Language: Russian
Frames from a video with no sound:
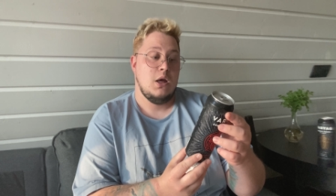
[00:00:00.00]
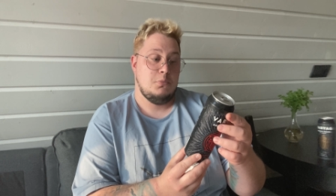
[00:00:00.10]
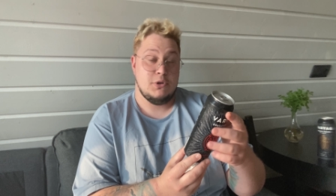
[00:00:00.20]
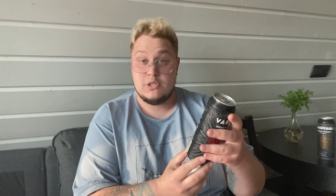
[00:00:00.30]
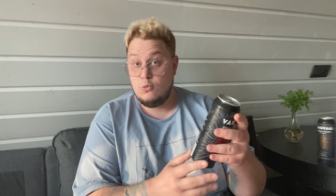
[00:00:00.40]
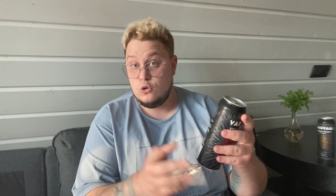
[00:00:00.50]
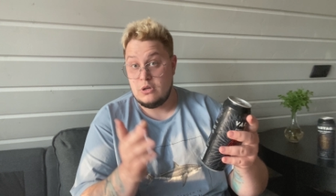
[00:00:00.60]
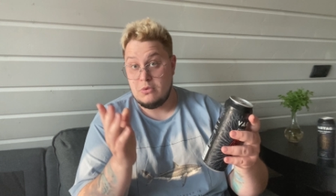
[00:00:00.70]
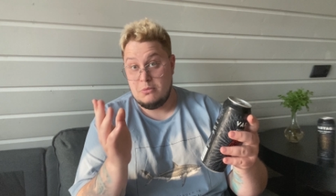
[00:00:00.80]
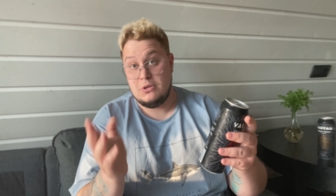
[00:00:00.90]

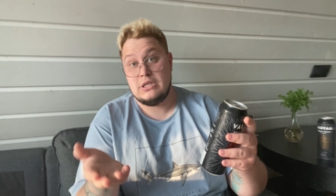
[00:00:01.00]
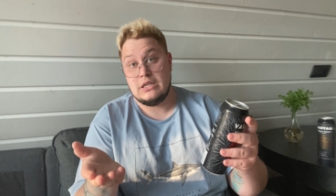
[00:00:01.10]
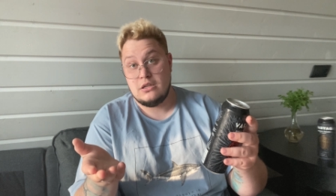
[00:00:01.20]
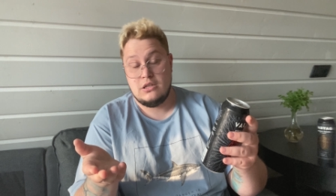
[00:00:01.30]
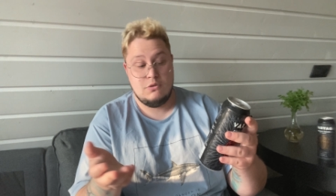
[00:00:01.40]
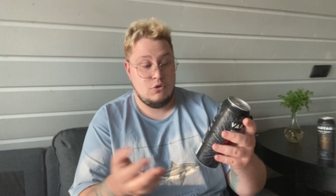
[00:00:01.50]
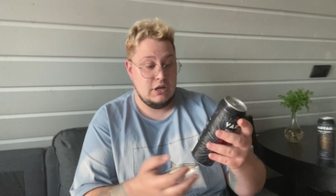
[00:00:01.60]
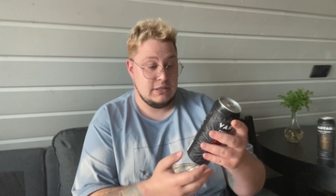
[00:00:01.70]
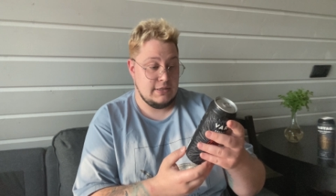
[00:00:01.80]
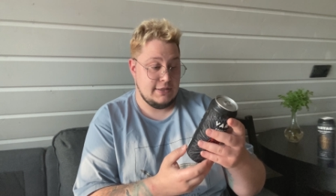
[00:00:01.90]
Посмотрим обязательно на его
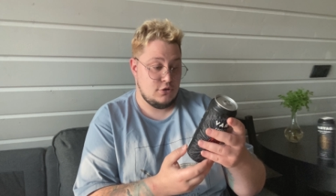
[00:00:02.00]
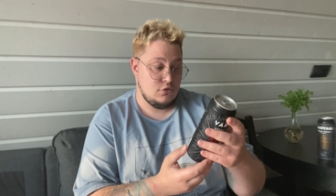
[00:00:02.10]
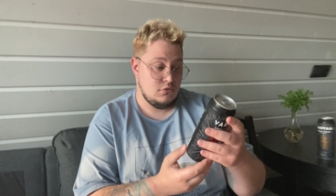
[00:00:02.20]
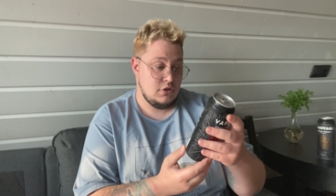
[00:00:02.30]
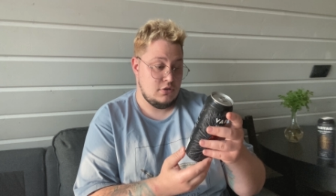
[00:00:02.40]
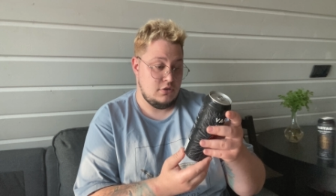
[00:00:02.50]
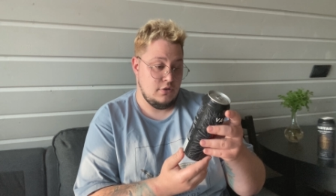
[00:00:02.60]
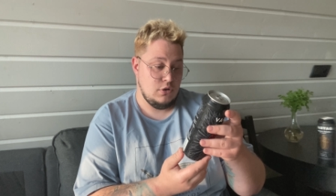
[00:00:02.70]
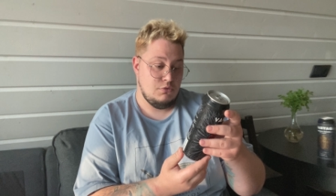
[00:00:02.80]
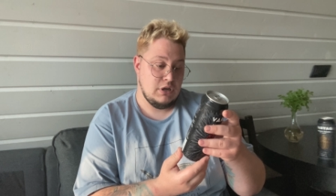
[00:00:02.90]
газацию, на
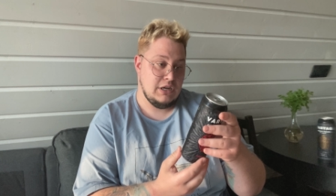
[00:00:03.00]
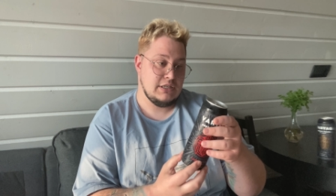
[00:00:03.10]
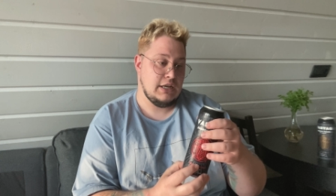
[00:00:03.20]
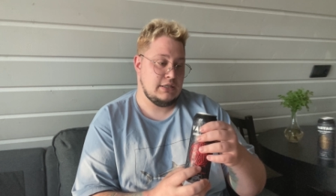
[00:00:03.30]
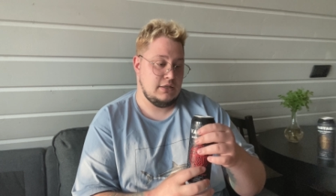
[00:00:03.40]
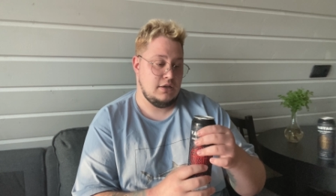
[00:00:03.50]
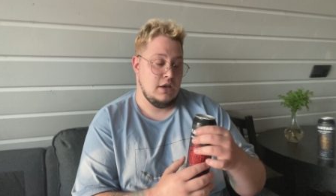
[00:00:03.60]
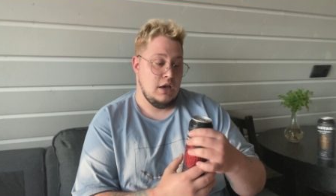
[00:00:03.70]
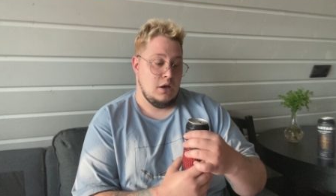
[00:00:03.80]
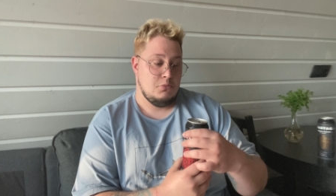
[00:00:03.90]
силу его газации,
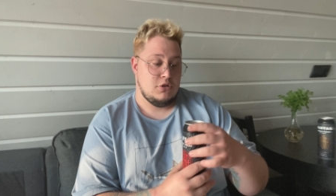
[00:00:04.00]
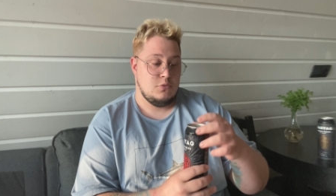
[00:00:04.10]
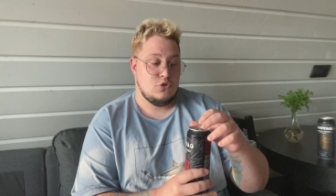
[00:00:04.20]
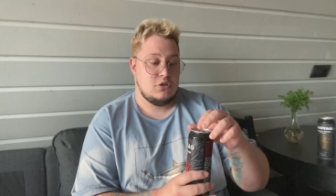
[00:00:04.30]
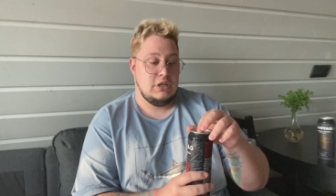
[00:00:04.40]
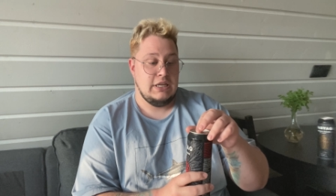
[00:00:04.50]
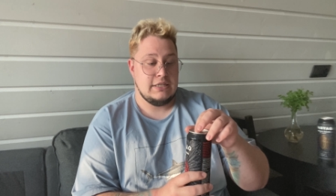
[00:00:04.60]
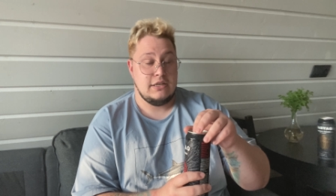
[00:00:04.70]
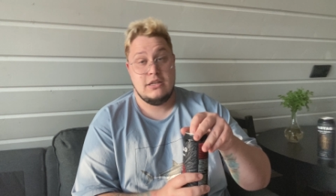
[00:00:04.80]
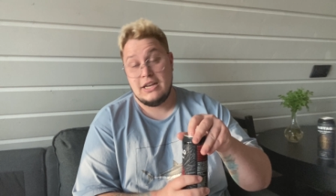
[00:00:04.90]
потому что
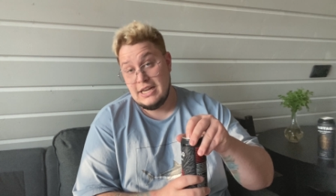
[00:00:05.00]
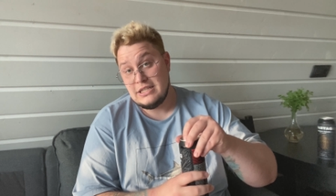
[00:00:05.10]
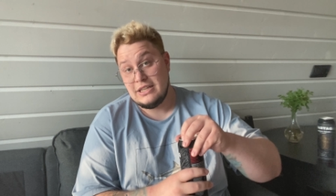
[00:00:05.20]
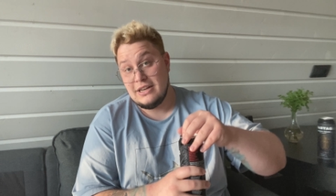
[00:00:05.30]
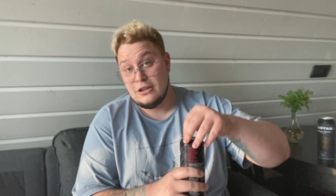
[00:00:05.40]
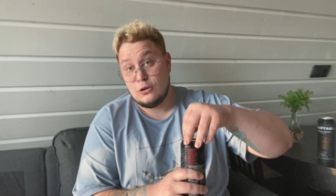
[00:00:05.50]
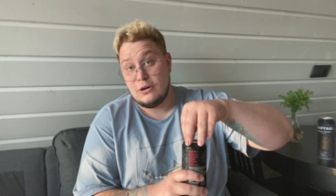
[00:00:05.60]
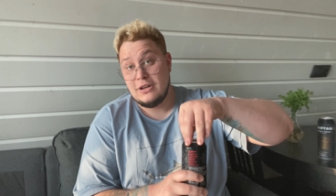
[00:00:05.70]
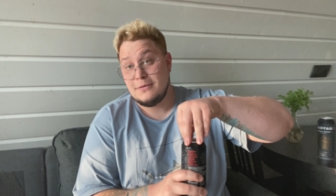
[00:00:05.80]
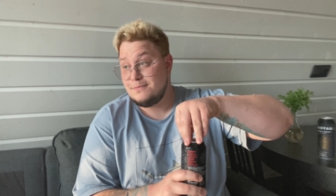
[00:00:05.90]
есть энергетики,
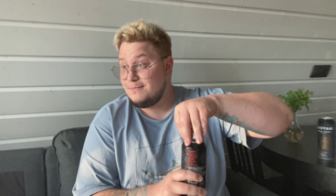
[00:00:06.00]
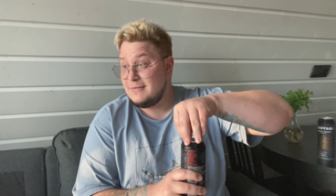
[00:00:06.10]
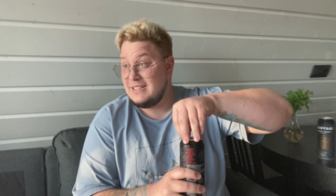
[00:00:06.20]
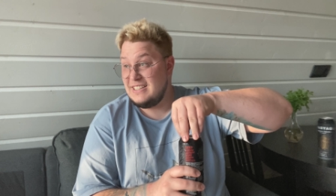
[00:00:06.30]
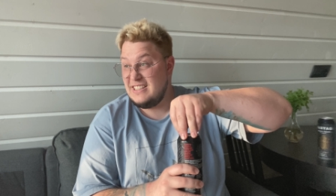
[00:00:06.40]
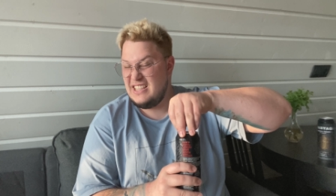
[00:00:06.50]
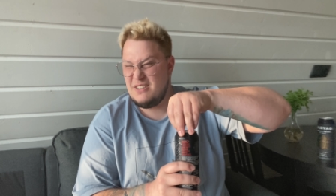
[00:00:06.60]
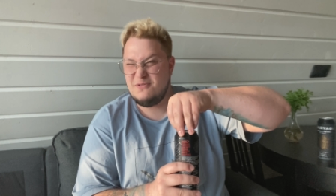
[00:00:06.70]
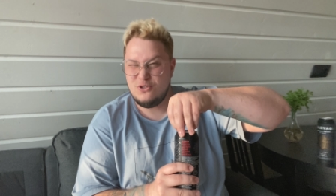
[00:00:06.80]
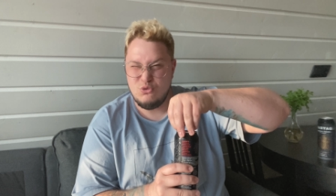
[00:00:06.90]
которые
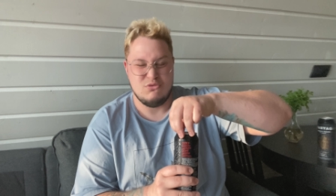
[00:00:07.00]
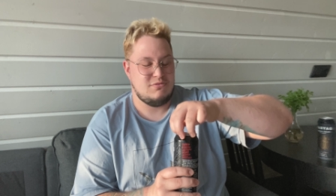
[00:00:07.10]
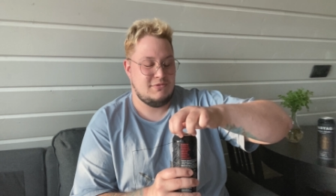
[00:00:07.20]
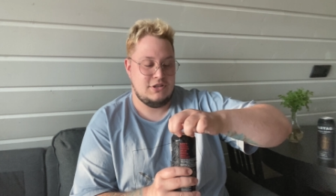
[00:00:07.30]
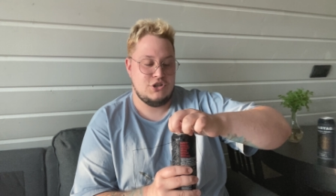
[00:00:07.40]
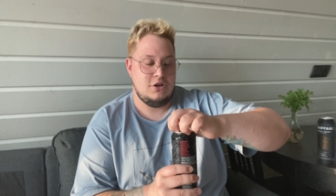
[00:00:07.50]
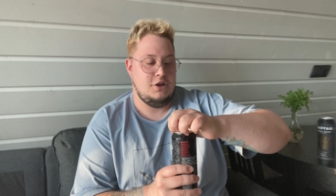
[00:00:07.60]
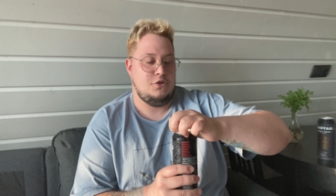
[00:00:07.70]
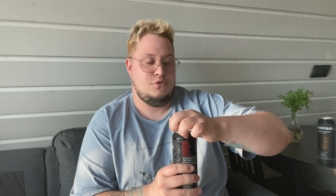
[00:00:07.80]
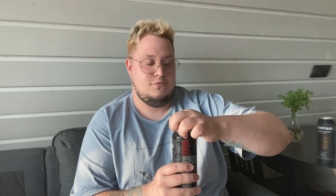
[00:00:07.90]
нам врут, к
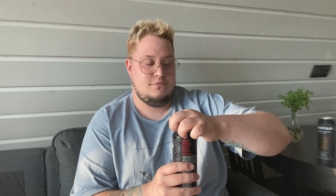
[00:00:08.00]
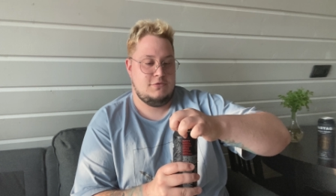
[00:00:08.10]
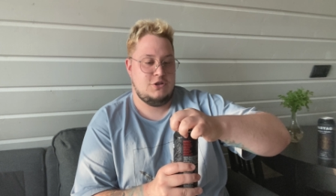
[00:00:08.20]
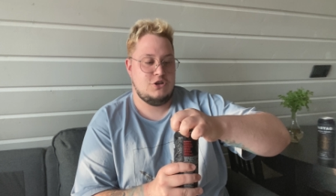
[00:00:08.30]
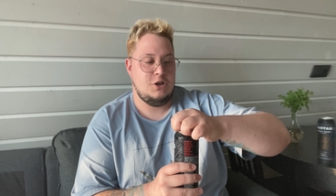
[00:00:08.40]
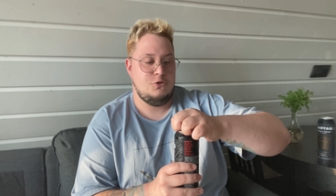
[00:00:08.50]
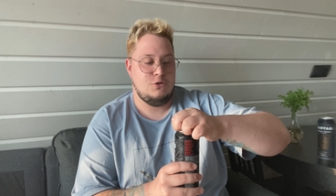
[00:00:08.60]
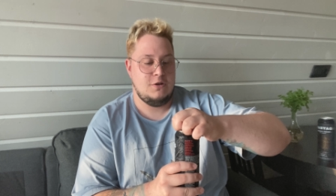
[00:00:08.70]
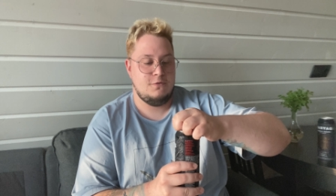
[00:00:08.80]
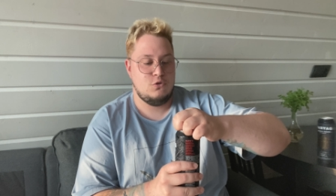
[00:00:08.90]
сожалению. К сожалению,
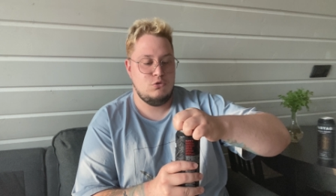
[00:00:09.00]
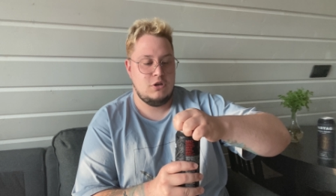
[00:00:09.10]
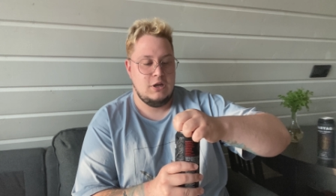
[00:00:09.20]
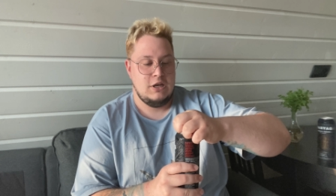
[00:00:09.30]
нам врут.